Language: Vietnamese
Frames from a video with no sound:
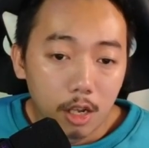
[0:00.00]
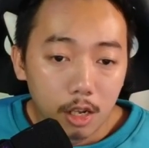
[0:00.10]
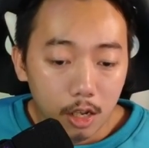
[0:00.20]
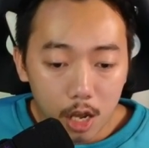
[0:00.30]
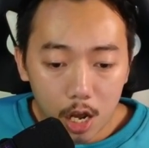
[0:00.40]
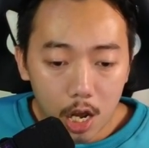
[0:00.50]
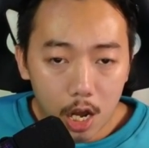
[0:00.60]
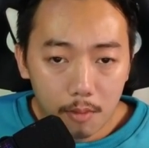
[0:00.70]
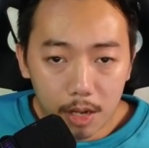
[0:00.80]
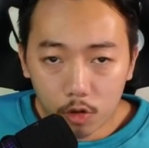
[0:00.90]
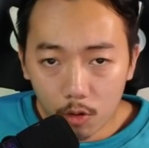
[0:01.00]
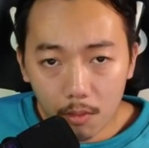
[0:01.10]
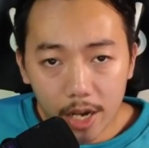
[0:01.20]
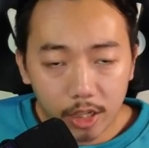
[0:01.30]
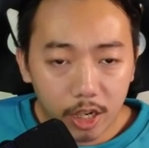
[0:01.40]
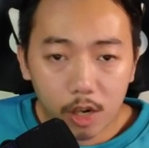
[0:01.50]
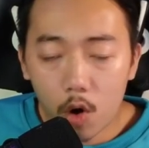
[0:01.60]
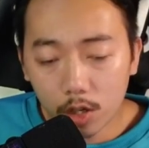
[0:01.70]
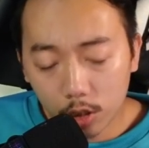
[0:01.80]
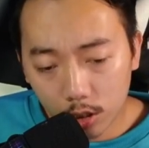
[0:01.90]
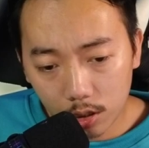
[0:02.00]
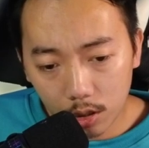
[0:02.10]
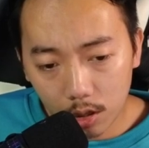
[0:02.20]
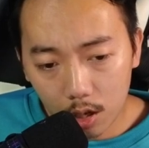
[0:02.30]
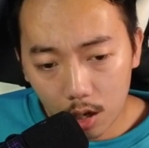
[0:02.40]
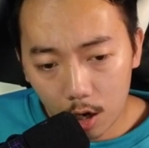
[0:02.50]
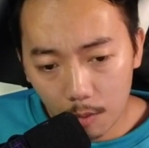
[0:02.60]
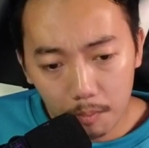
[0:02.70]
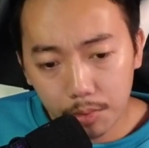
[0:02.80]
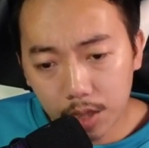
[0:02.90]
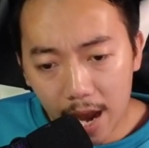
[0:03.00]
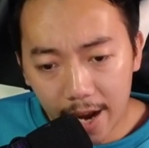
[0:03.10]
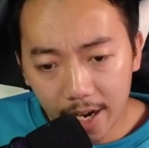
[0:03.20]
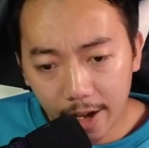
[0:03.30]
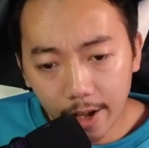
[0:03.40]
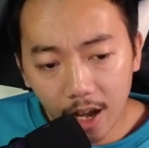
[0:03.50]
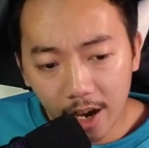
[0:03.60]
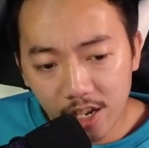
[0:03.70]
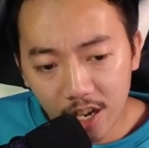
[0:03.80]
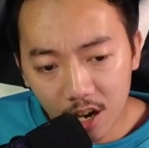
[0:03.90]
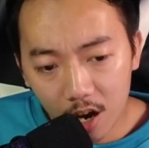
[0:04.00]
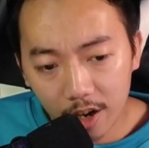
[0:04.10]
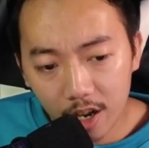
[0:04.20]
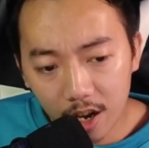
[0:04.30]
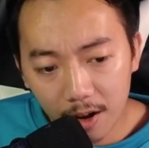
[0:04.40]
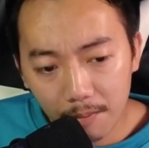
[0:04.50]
ờ bà tụ bây chỉ con lục xa nắng hơi nhà nó ní